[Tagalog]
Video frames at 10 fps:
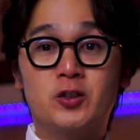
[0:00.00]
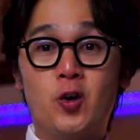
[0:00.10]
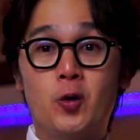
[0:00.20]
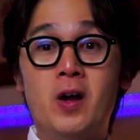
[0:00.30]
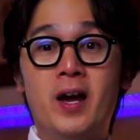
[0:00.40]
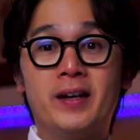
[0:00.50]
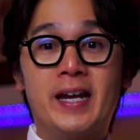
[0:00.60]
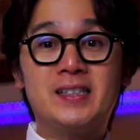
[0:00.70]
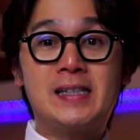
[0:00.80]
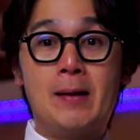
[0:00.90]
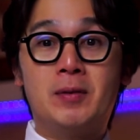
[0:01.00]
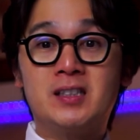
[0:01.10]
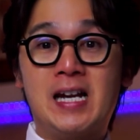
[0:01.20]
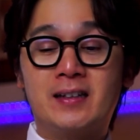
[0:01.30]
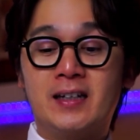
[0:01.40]
So,
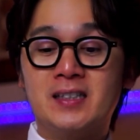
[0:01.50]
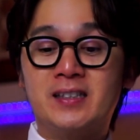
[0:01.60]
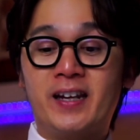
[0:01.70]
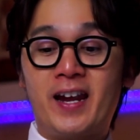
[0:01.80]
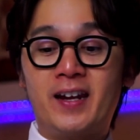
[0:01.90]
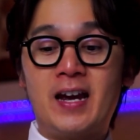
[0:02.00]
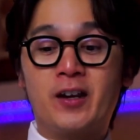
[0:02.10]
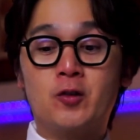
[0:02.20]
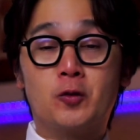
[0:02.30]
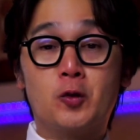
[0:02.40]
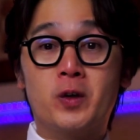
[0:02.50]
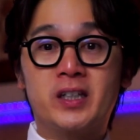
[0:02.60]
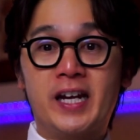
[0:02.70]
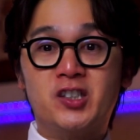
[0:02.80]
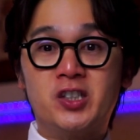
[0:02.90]
na-establish natin na si A ay congruent
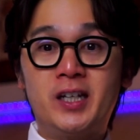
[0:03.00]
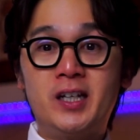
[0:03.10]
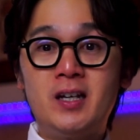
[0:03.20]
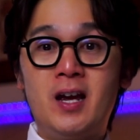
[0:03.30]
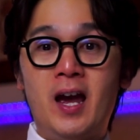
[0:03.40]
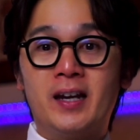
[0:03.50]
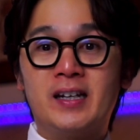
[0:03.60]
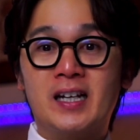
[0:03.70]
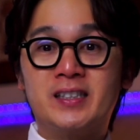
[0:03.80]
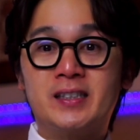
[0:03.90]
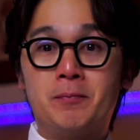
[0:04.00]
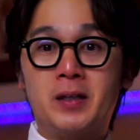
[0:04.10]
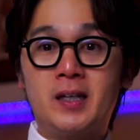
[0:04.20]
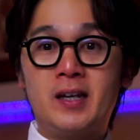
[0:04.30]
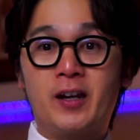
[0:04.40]
kay G, na si
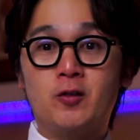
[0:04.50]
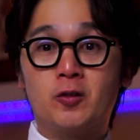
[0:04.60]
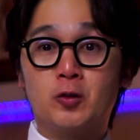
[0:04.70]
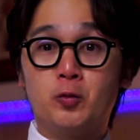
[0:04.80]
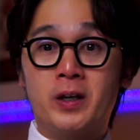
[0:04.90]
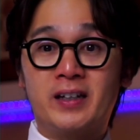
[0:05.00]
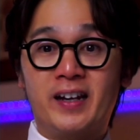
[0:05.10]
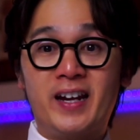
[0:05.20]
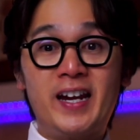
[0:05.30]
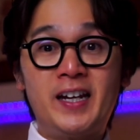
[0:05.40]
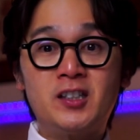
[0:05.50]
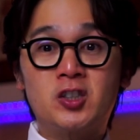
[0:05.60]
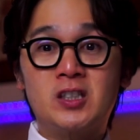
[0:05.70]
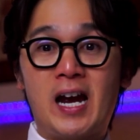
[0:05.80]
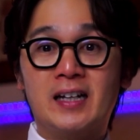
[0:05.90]
B ay congruent kay
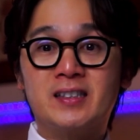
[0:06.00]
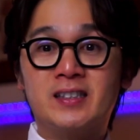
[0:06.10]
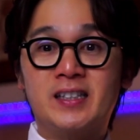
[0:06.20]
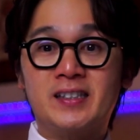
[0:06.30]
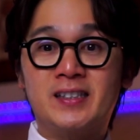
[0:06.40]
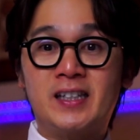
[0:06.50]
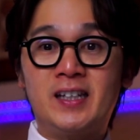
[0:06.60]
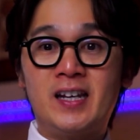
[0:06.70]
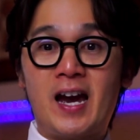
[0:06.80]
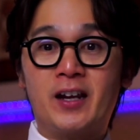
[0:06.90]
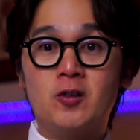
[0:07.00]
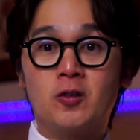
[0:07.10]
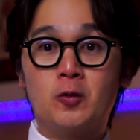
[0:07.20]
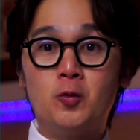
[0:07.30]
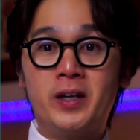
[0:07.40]
H, at si C ay
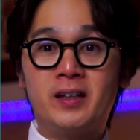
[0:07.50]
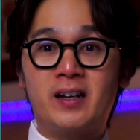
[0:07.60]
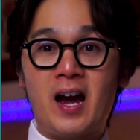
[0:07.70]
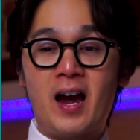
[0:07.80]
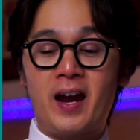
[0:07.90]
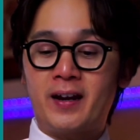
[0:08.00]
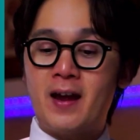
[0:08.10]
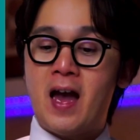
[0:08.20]
congruent kay